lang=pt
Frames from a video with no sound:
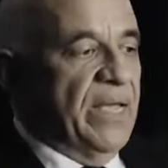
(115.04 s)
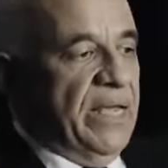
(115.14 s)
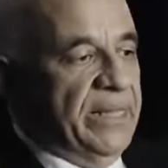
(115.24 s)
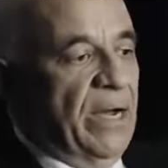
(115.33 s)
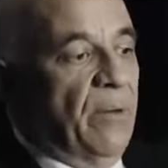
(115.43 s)

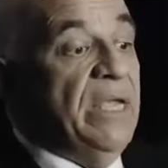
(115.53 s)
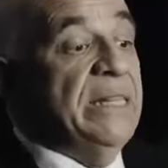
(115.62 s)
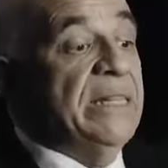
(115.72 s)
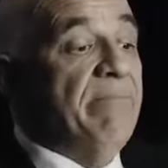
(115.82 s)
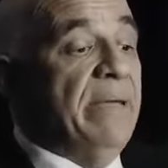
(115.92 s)
E tal. E
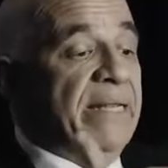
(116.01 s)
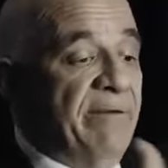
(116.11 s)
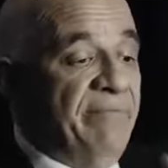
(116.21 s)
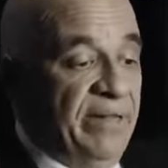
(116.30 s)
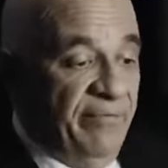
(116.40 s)
também
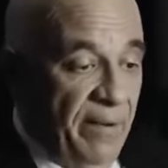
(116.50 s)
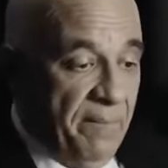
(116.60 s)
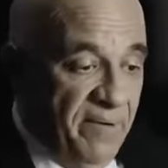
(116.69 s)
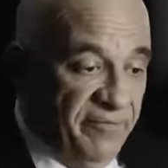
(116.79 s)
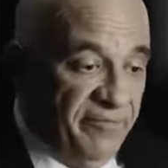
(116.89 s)
na vida
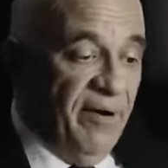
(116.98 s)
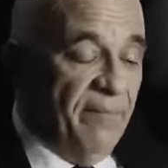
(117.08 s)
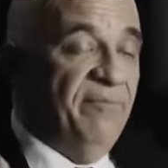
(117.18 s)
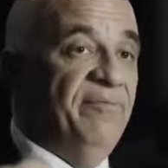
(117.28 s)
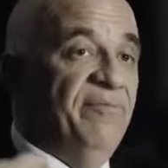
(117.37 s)
fam
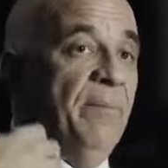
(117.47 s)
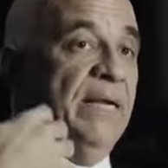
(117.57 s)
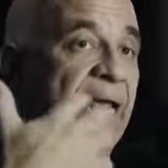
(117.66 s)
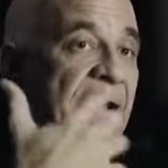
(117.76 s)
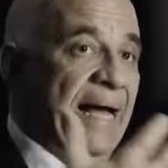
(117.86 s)
fam
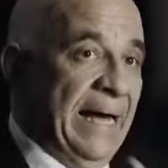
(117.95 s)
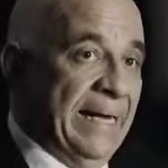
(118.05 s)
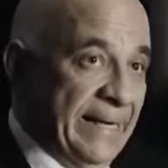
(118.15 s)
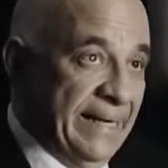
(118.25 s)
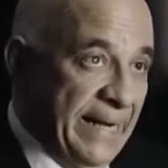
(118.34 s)
familiar, a
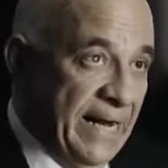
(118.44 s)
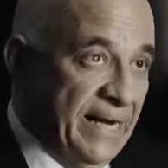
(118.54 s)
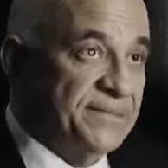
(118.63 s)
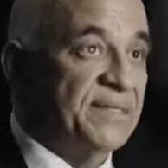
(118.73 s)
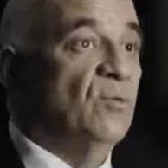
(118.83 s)

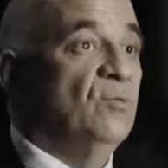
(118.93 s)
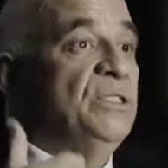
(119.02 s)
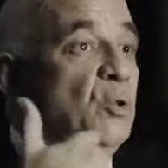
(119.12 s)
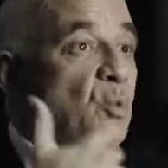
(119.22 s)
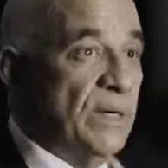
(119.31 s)
criança com
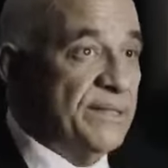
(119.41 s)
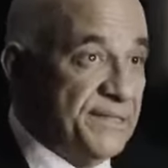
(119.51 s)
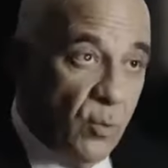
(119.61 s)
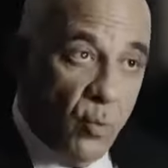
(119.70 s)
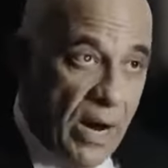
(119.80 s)
de 1 a
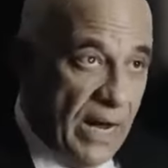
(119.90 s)
5